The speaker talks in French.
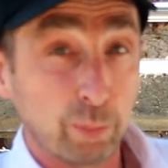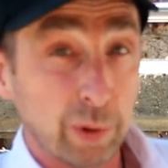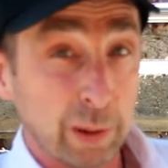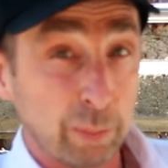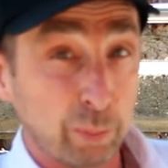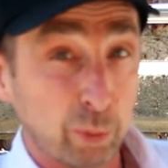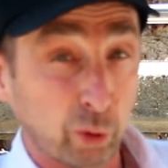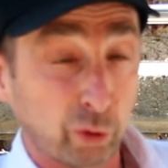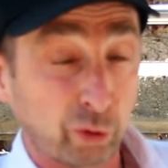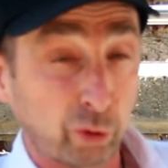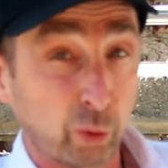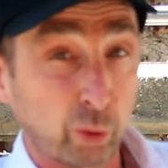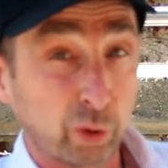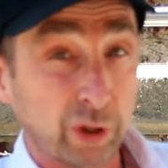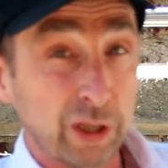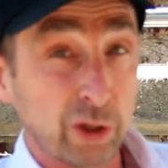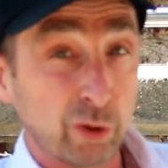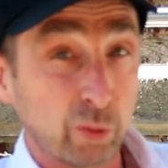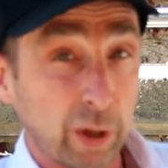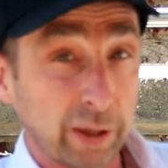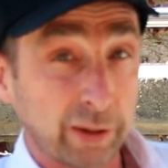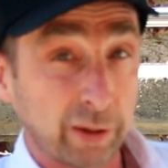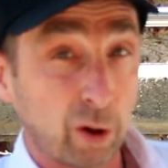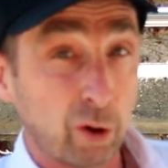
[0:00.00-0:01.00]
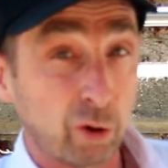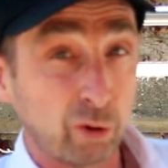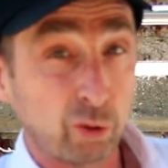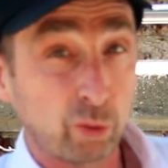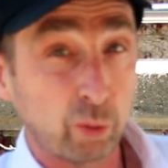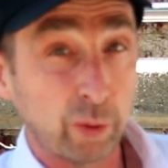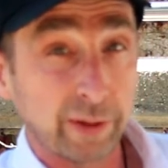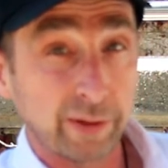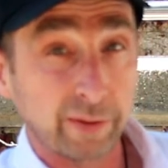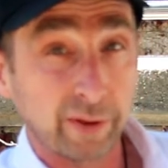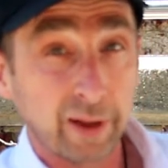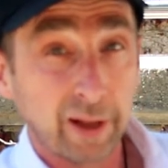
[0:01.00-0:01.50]
Et pour ceux qui souhaitent
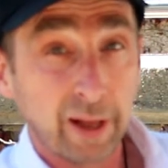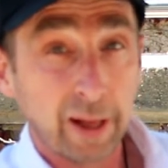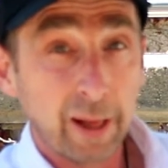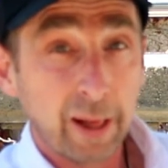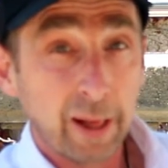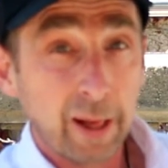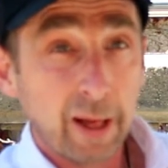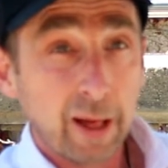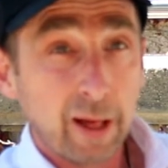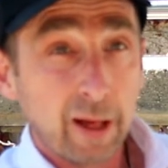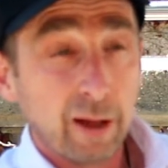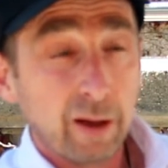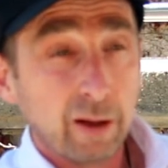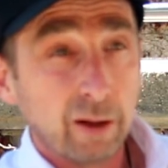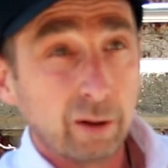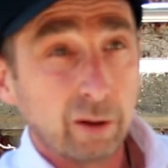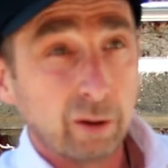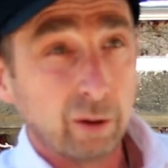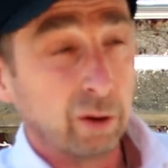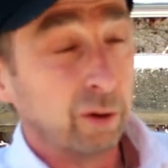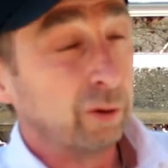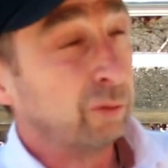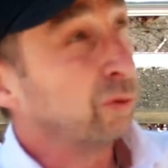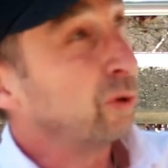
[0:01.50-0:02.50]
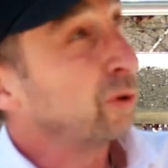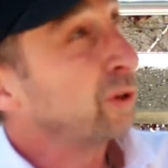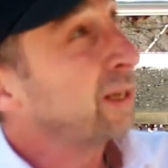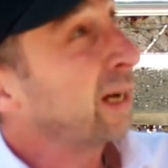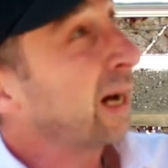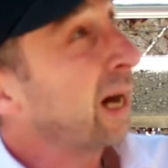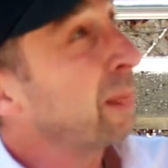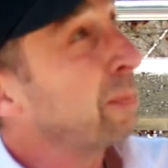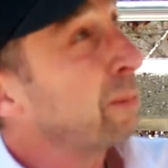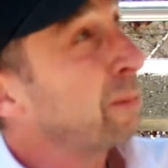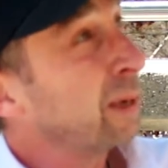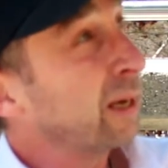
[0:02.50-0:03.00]
ensuite euh,
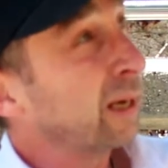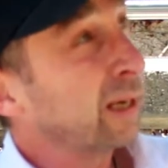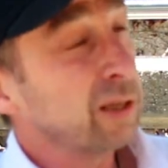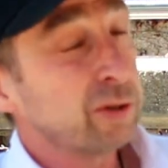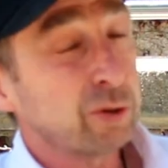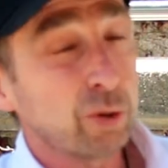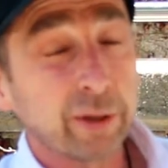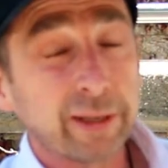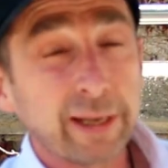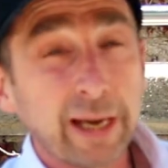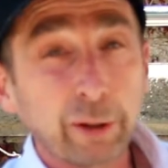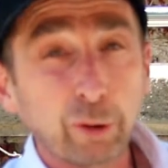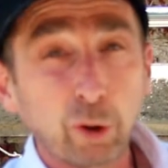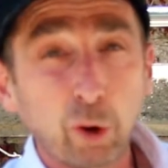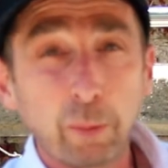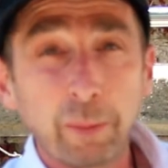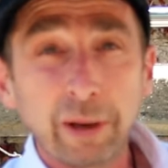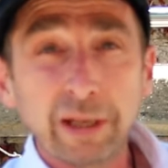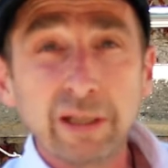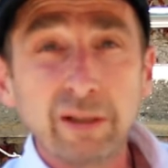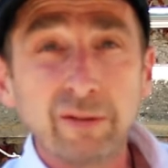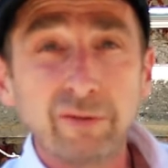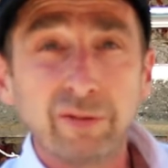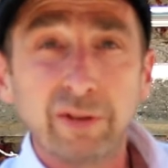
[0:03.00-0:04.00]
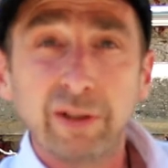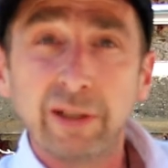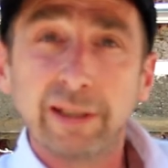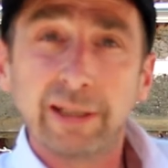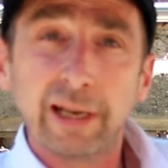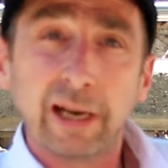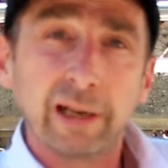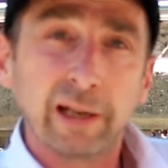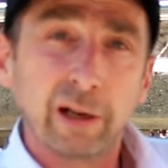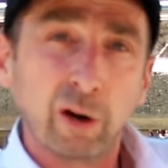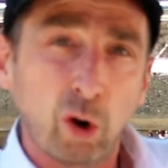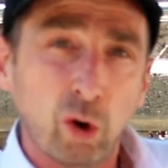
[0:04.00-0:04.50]
venir admirer ce cadre
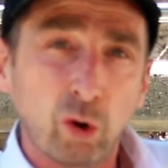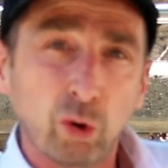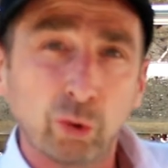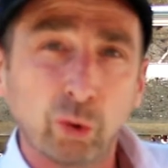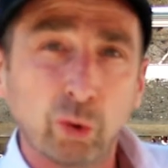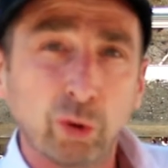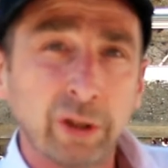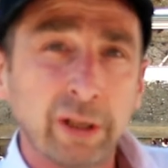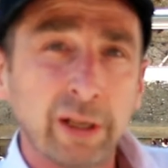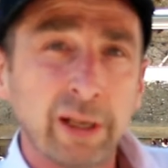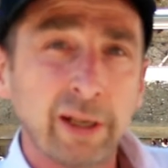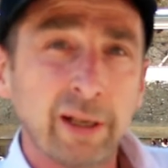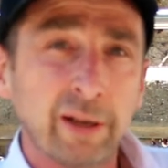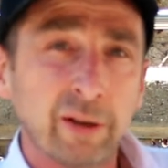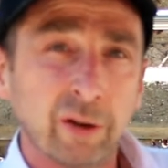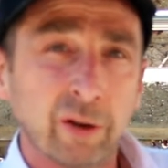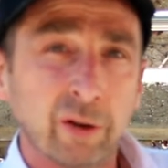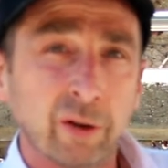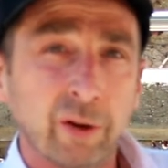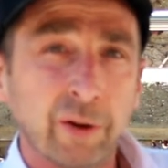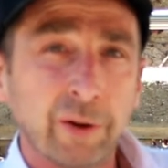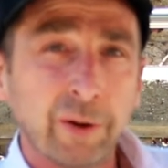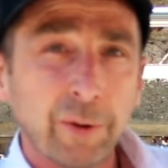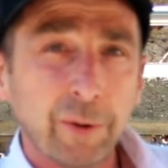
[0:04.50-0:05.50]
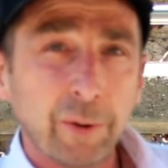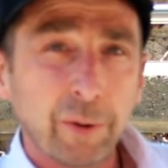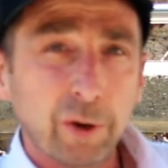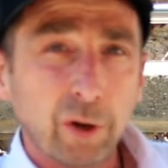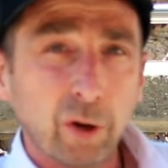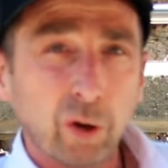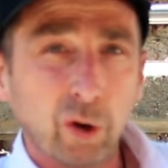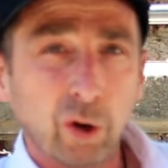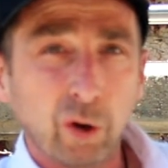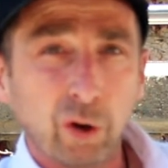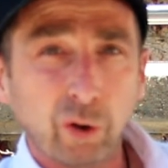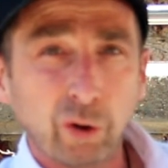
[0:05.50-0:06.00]
magnifique, aller randonner
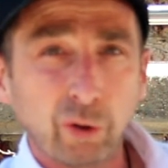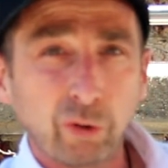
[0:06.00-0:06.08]
euh,